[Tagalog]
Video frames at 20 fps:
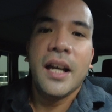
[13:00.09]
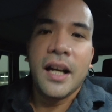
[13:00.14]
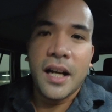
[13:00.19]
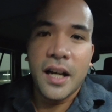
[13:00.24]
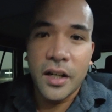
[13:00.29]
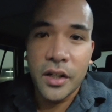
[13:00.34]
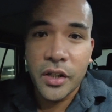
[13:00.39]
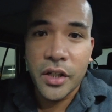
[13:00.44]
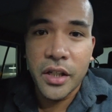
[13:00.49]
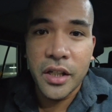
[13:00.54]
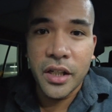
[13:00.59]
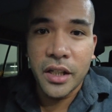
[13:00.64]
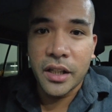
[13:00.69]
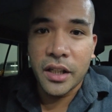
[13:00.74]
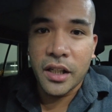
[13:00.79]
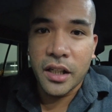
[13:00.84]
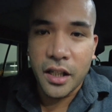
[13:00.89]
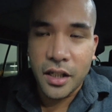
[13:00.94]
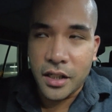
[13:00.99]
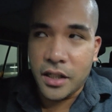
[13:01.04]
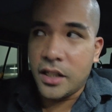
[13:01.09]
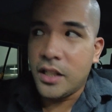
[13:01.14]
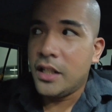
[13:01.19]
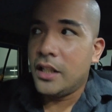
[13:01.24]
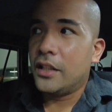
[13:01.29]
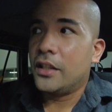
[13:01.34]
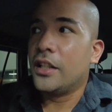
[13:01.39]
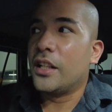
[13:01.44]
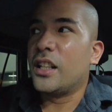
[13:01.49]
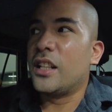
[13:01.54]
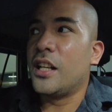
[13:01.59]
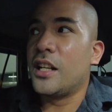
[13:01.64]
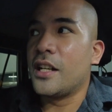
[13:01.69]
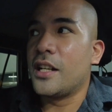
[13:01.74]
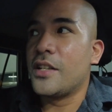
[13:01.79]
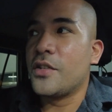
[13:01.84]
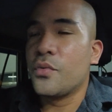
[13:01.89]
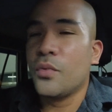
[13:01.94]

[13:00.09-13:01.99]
hanger and clock the clock is